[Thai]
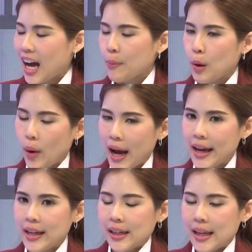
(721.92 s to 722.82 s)
นะคะเพราะว่า
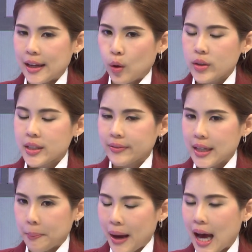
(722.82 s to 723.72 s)
หลายๆคนจะ
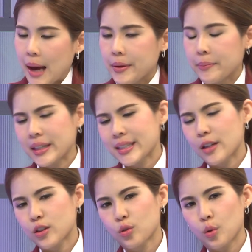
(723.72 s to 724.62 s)
ติดภาพแบบบางที
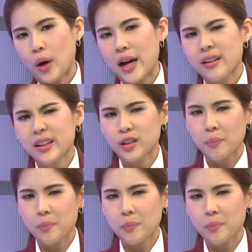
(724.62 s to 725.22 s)
เราจะรู้สึกว่าเราต้